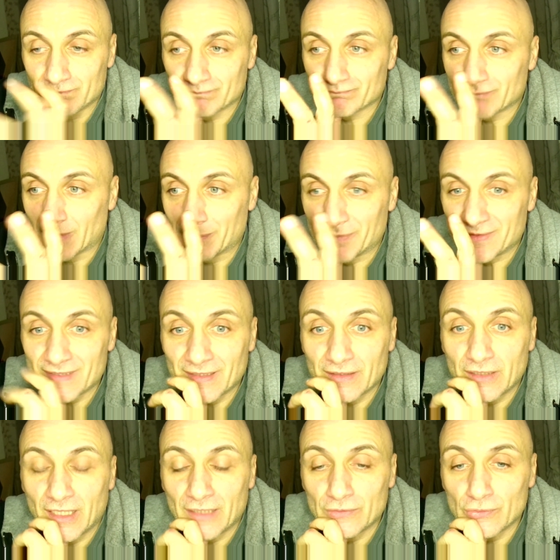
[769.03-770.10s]
a pensare
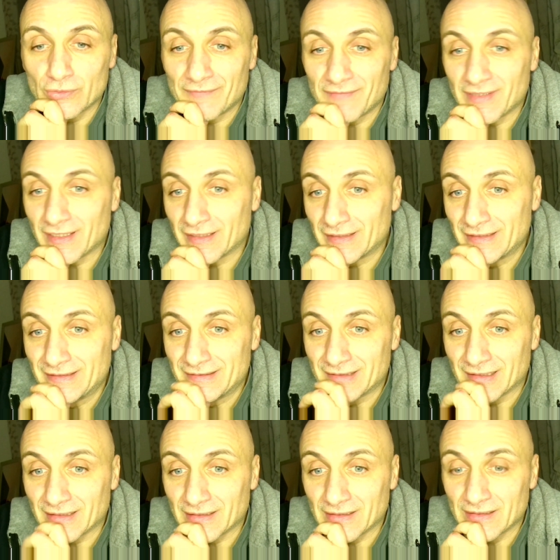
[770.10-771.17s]
a non avere
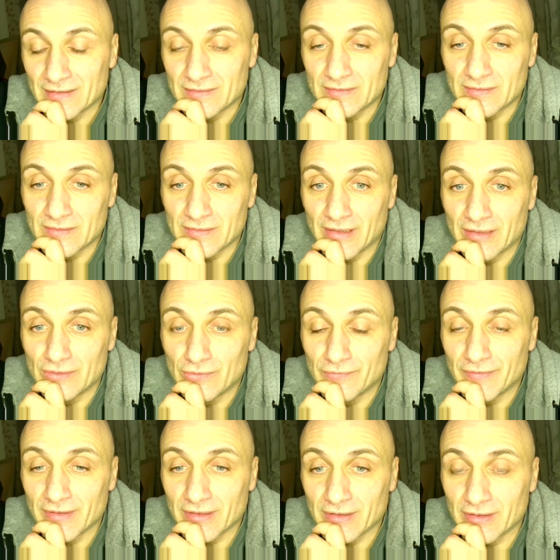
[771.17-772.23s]
internet e
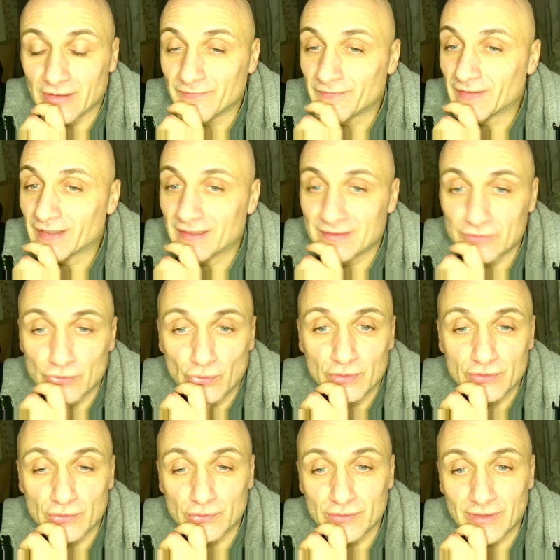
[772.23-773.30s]
dover fare solo e
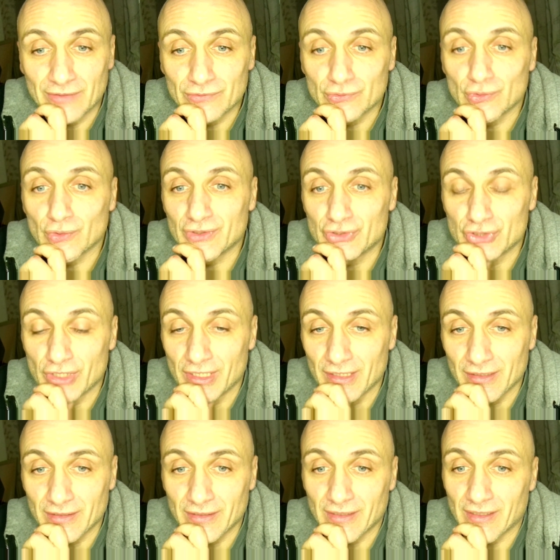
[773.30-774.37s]
soltanto
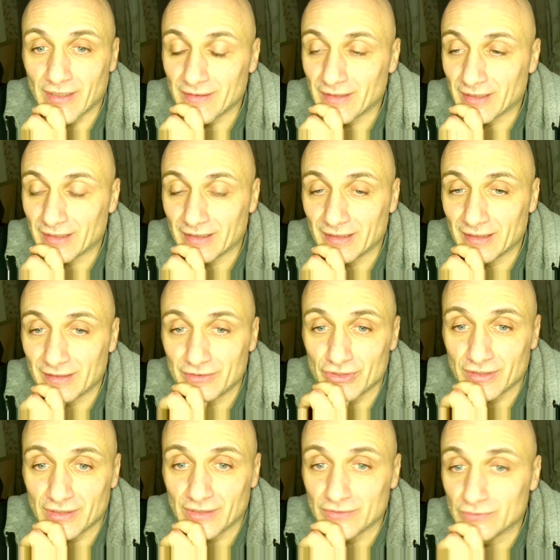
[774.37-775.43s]
ricerche andare alla
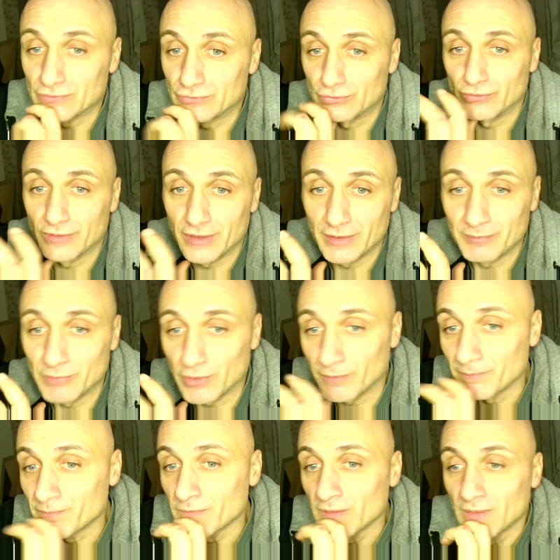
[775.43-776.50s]
ricerca di, di un libro
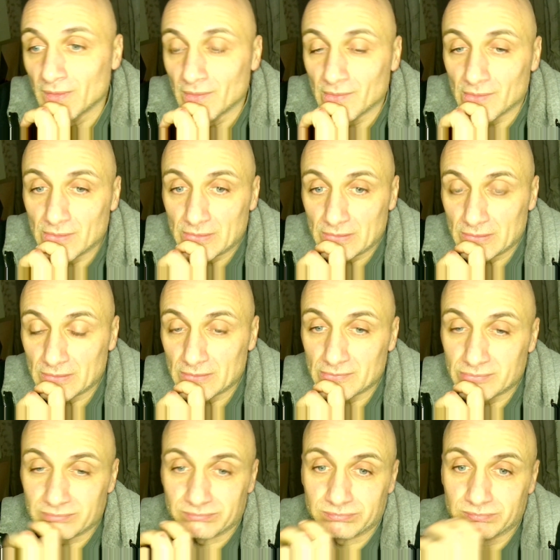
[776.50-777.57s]
eh,
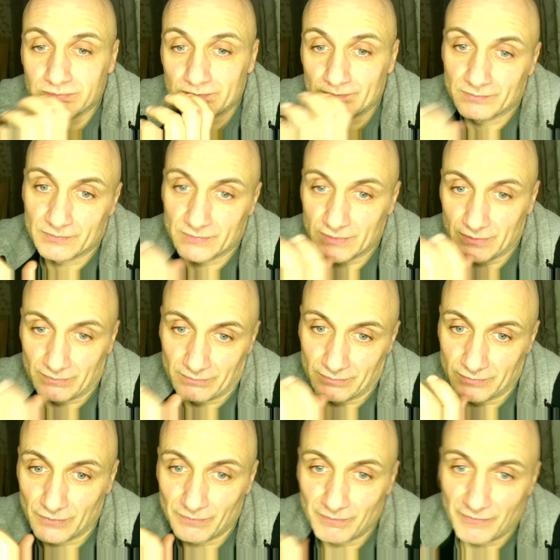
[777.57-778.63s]

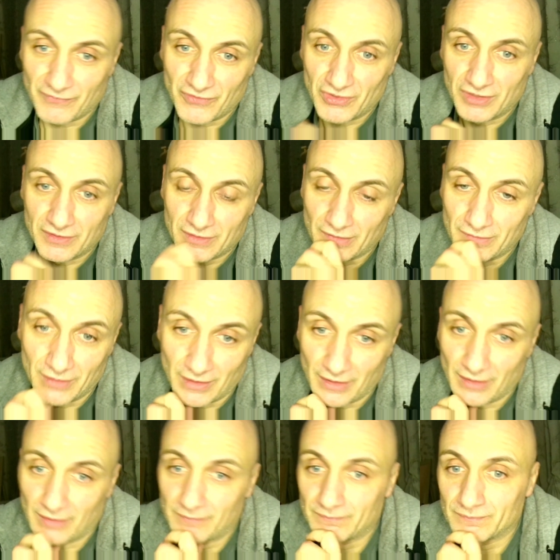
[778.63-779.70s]
non mi venite a dire
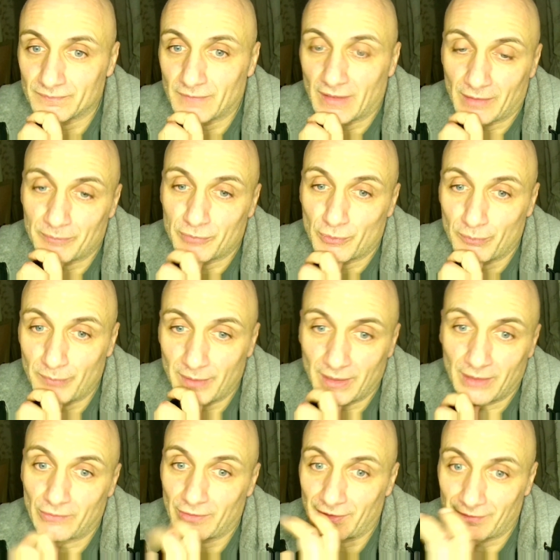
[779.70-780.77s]
era più bello
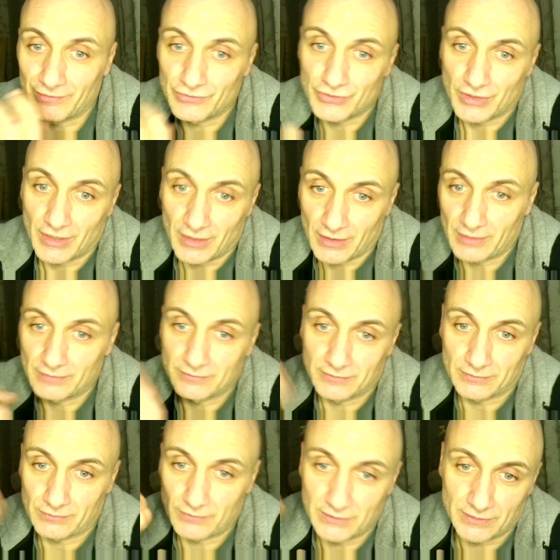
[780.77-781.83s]
la ricerca
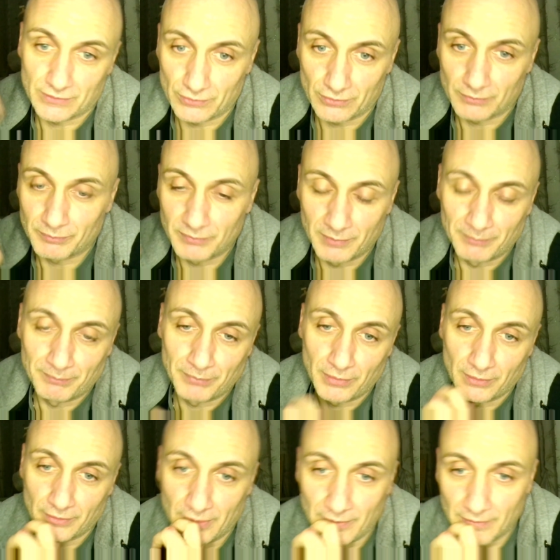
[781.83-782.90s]
queste sono pipponi
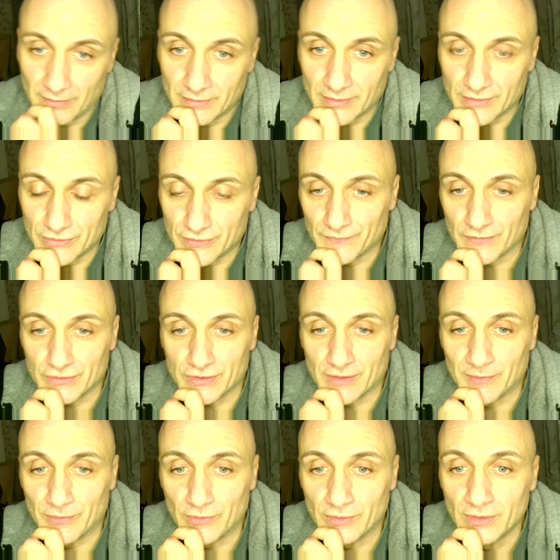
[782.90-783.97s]
che ci facciamo